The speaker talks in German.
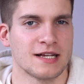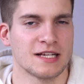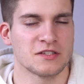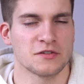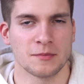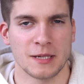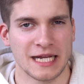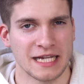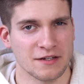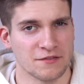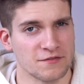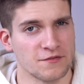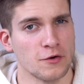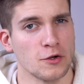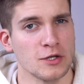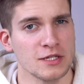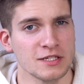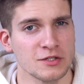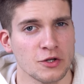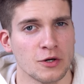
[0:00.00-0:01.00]
also bei einer
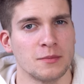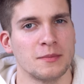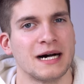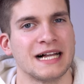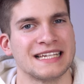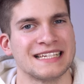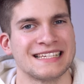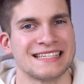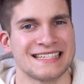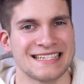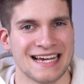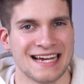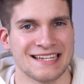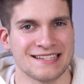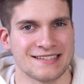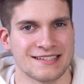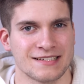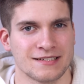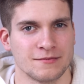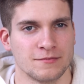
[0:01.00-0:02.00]
völlig normalen
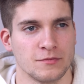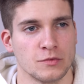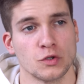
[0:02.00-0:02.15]
TAS,